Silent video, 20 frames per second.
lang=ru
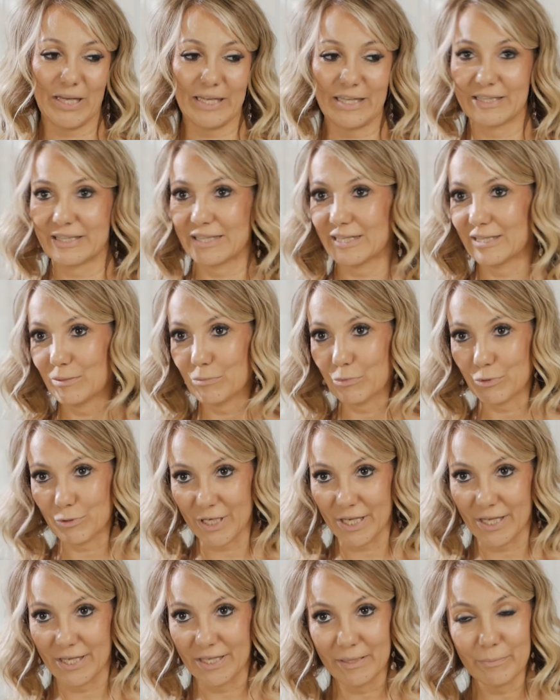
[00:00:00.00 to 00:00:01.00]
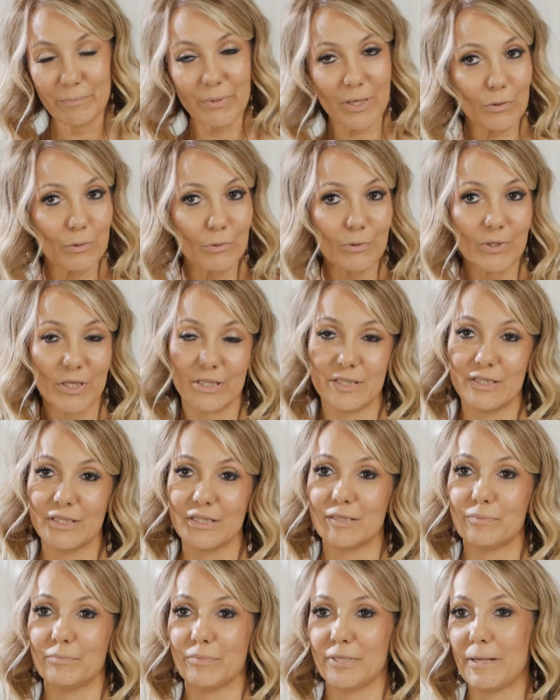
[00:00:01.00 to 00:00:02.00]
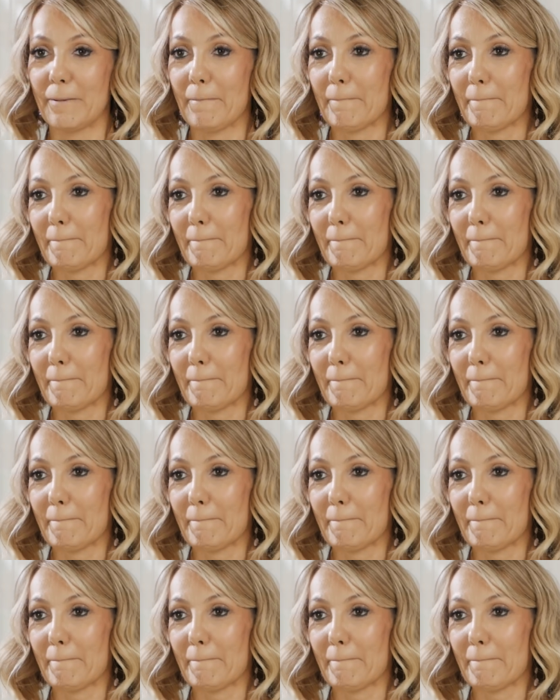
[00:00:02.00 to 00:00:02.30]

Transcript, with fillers: поездка на море, и прогулка с детьми,